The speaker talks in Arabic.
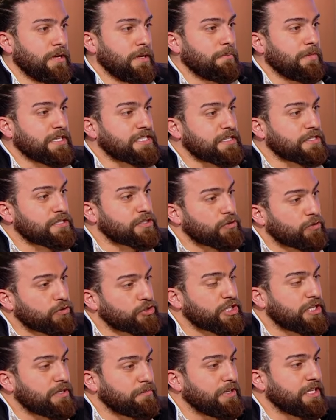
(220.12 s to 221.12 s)
بس
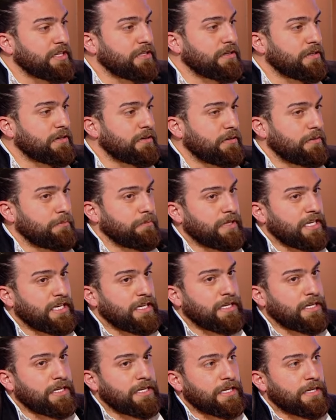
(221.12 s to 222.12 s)
السوشيال ميديا
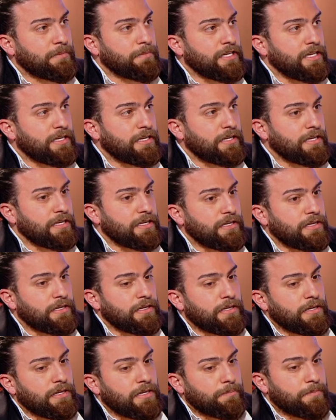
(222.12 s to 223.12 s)
بال بال
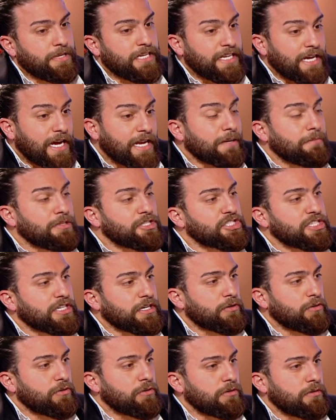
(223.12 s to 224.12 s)
باللي انا
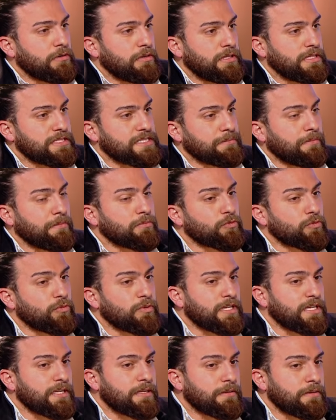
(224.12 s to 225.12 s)
بشتغله اذا ما
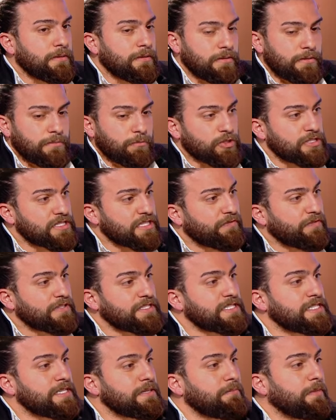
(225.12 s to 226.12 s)
بتكوني
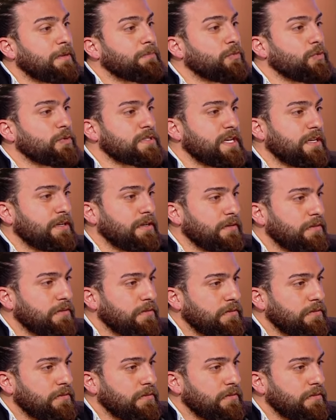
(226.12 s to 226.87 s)
مستفزه ما بتوصلي